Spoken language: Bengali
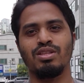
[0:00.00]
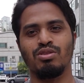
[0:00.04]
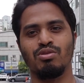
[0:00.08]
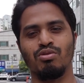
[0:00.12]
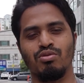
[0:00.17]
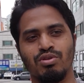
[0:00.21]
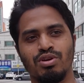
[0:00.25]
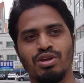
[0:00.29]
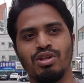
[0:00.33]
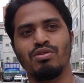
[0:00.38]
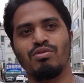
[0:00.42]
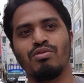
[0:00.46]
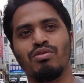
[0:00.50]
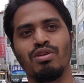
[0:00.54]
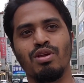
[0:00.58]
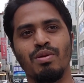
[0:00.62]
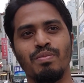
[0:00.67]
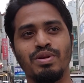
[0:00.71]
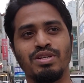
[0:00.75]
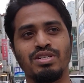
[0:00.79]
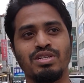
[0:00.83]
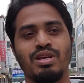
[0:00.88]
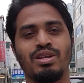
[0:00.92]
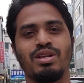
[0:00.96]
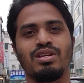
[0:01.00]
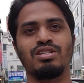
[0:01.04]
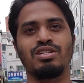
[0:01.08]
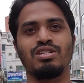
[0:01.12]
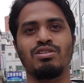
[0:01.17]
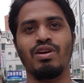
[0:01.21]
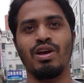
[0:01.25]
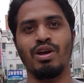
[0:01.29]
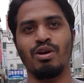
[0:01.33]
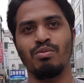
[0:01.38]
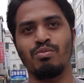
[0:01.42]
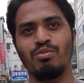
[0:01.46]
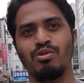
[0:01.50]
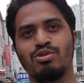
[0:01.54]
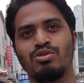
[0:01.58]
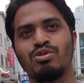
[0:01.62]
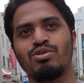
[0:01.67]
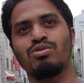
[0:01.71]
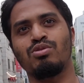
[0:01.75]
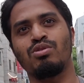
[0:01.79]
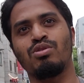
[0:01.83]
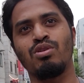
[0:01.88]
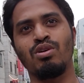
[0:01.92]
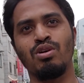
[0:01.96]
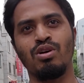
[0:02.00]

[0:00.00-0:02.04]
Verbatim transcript: দক্ষিণ কোরিয়ার ভিসা রেশিও এখন পর্যন্ত